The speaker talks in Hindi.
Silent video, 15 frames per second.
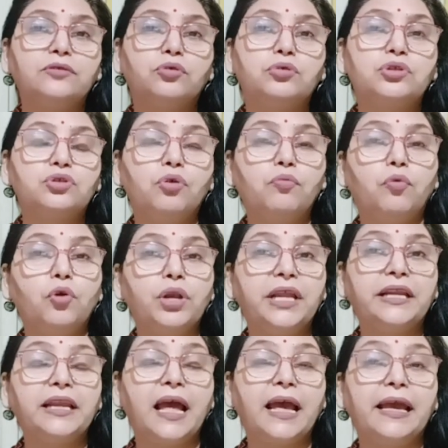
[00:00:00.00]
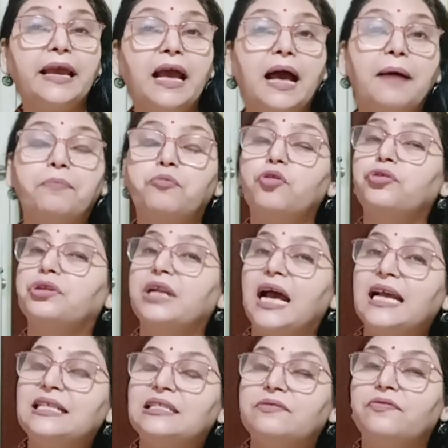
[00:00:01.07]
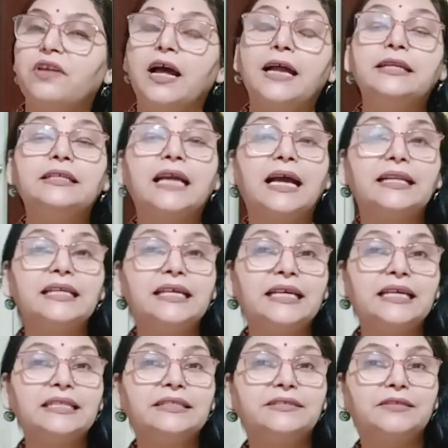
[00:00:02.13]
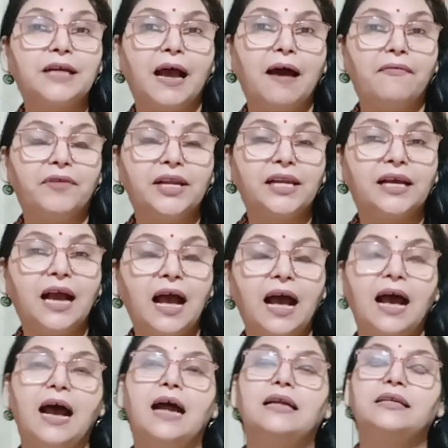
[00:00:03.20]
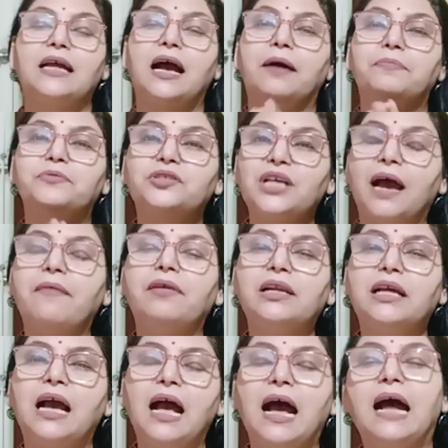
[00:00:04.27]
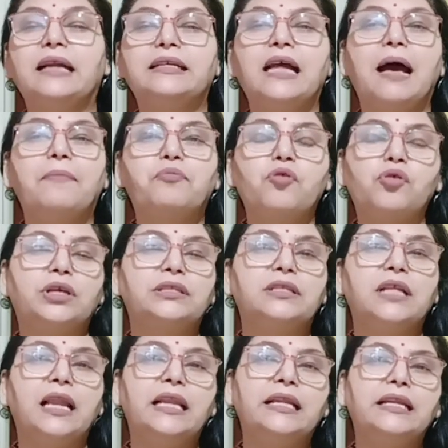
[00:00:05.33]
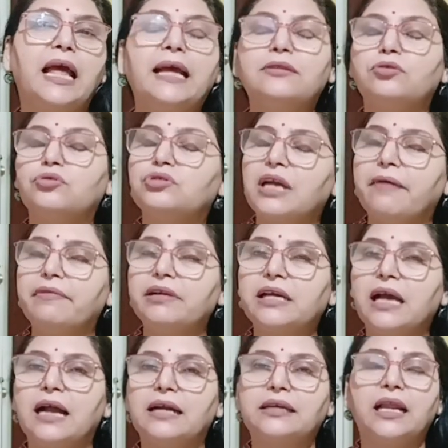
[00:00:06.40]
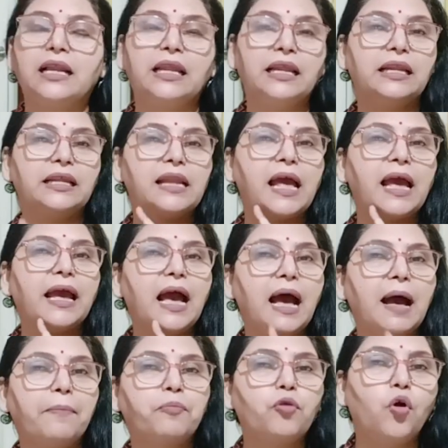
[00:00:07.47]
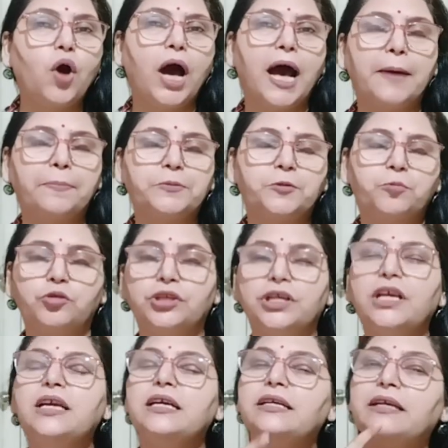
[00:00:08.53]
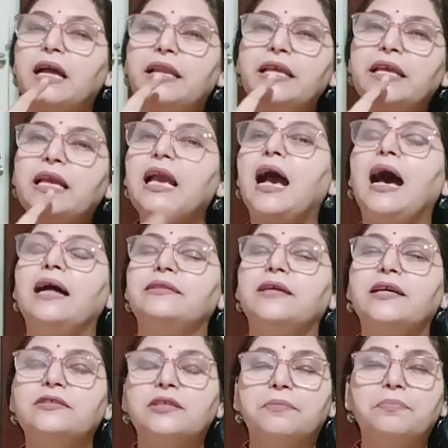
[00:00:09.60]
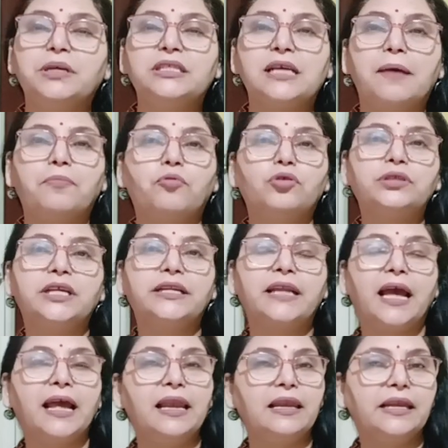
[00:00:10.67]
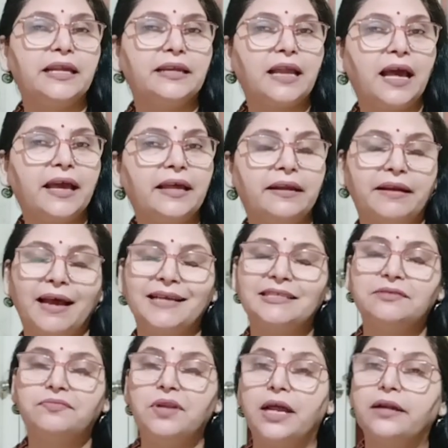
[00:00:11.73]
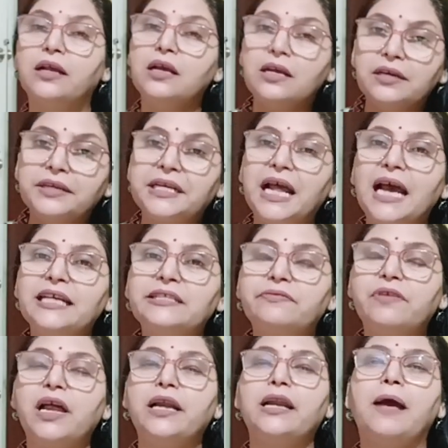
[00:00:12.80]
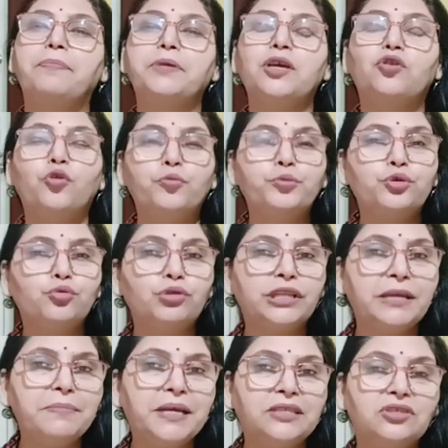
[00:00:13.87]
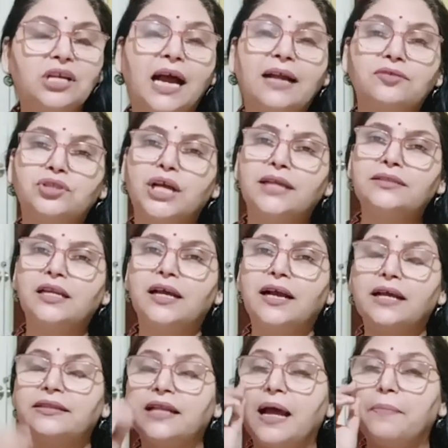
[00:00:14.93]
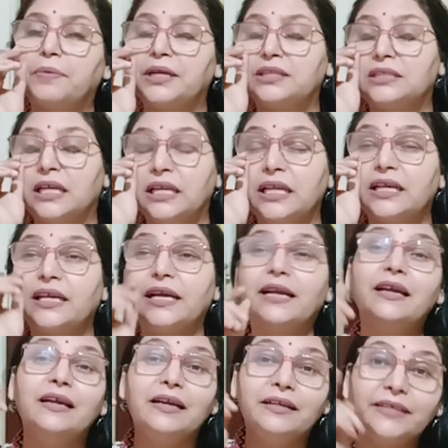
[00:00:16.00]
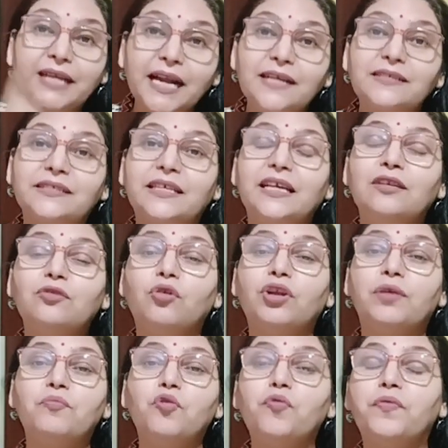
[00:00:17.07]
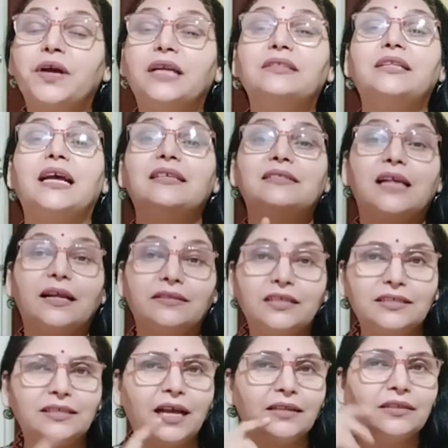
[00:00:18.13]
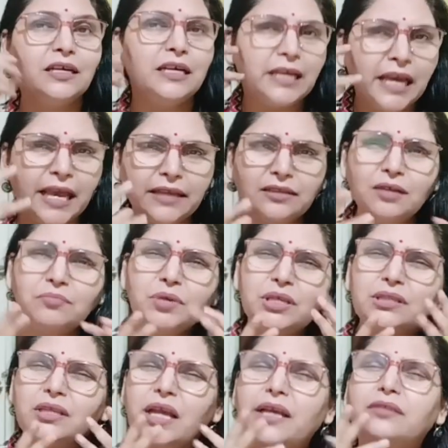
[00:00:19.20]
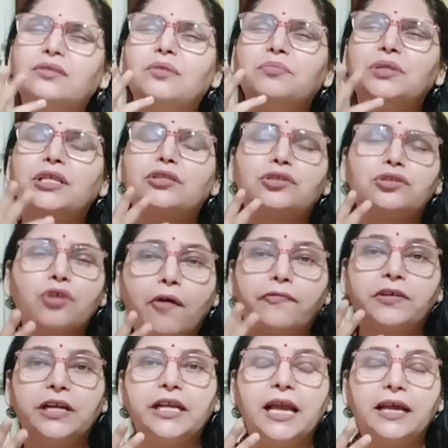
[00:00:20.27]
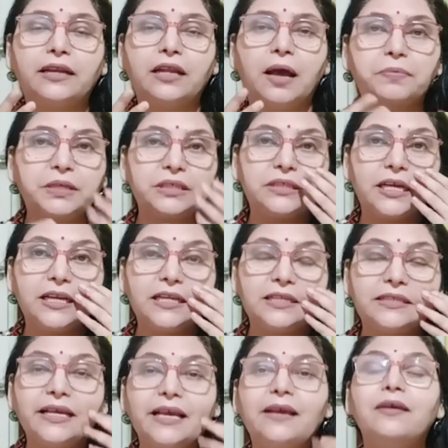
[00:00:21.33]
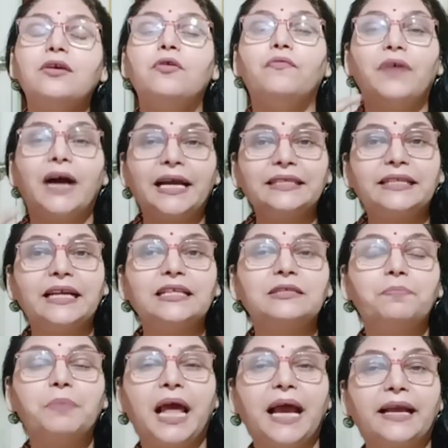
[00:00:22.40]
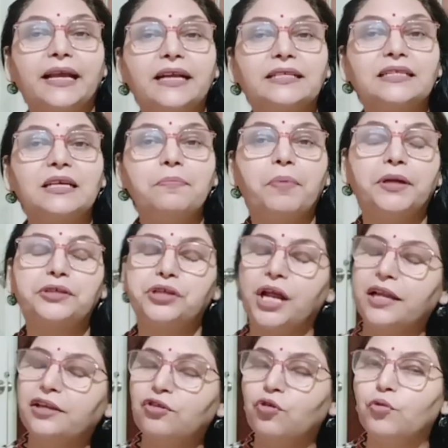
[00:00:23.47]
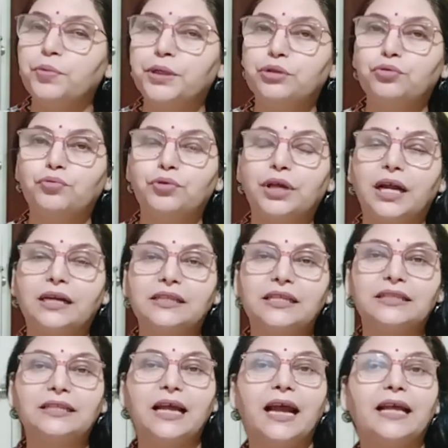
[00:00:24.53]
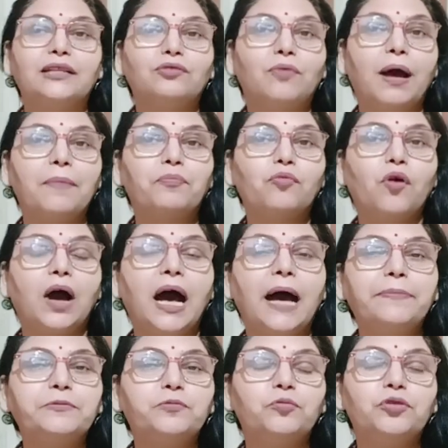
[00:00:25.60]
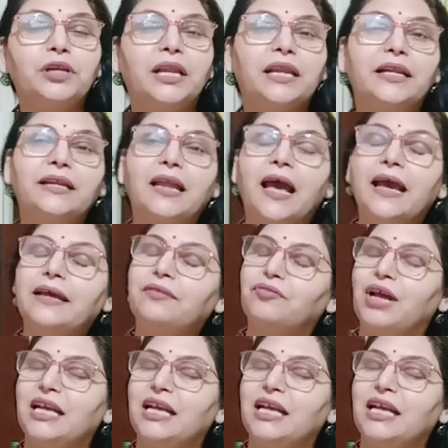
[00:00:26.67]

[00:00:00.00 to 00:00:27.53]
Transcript: है दोस्तों वो लेना है आपको राइस फ्लार यानी कि चावल का आटा चावल का आटा आपको कितना लेना है तो चावल का आटा ले लेना है आपको हाफ स्पून यानी कि आधा चम्मच आपको देना है लेना है राइस फ्लार राइस फ्लावर आपकी खूबसूरती में चार चांद लगाता है आपके चेहरे के डेड स्किन को रिमूव करता है साथ ही साथ एकदम एकदम से सॉफ्टली है ना आपके चेहरे से व्हाइट हेड्स ब्लैक हेड्स की परेशानी को भी दूर कर देता है तो आपको हाफ स्पून ले लेना है